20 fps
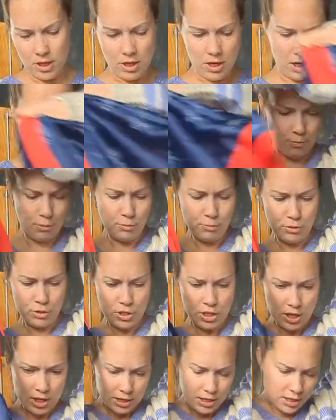А
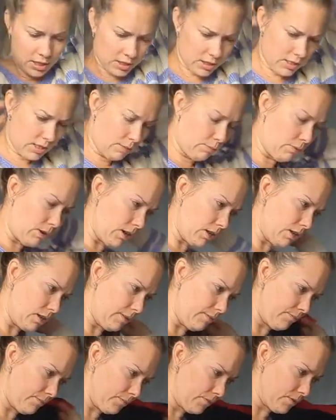помните, я когда
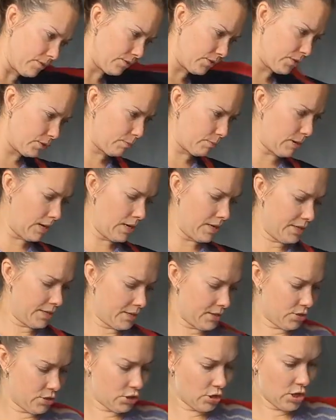разгребала в
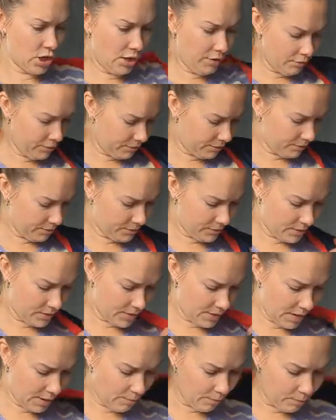спальне шкаф,
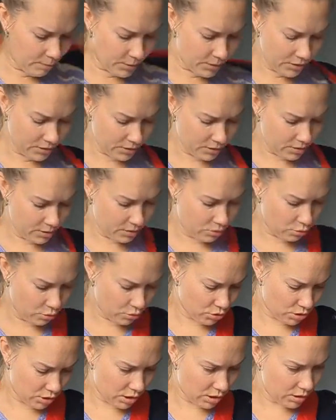там был
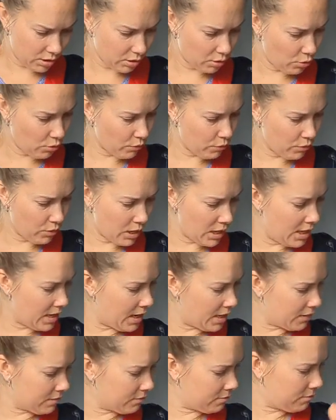тоже такого
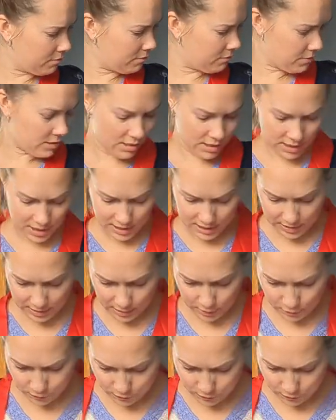а китайского